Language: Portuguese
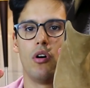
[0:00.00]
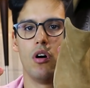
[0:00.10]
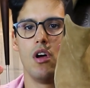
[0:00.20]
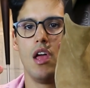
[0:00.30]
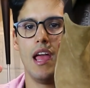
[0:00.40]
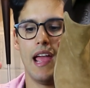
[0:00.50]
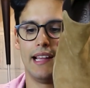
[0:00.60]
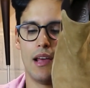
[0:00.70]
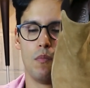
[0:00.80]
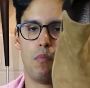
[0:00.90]
ó.
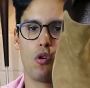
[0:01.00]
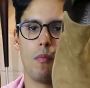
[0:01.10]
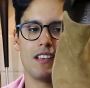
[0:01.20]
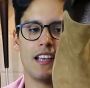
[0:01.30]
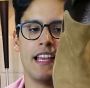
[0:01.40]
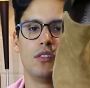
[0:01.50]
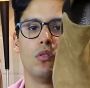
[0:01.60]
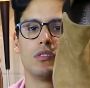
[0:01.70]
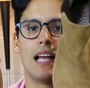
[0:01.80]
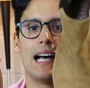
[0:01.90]
Ela é um pouco mais
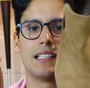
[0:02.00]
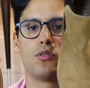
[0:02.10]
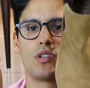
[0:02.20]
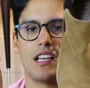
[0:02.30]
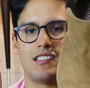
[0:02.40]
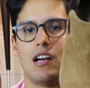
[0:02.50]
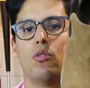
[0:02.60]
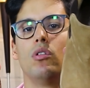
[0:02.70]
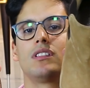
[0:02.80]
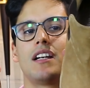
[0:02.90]
arredondada do que essa
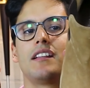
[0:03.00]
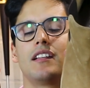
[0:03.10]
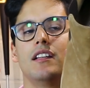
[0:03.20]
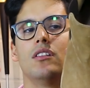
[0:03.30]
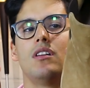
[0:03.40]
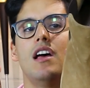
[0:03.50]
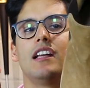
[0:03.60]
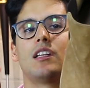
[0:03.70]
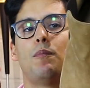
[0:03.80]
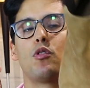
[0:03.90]
outra, entendeu?
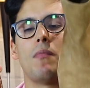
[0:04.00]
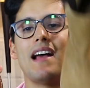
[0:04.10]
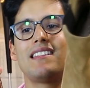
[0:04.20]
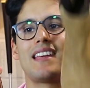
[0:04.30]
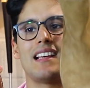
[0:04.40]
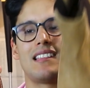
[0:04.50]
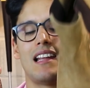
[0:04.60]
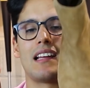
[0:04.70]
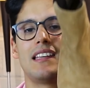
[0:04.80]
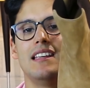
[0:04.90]
Então, por mais que essa
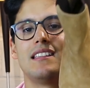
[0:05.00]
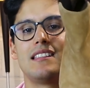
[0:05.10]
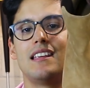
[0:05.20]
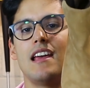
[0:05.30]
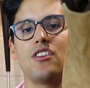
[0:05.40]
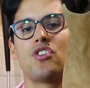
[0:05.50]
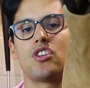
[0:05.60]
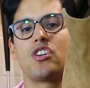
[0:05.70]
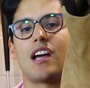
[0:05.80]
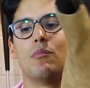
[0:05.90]
daqui seja
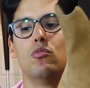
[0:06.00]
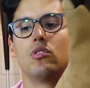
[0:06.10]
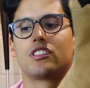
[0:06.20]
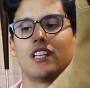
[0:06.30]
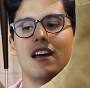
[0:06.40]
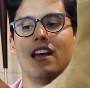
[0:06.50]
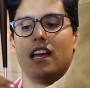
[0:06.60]
de camurça,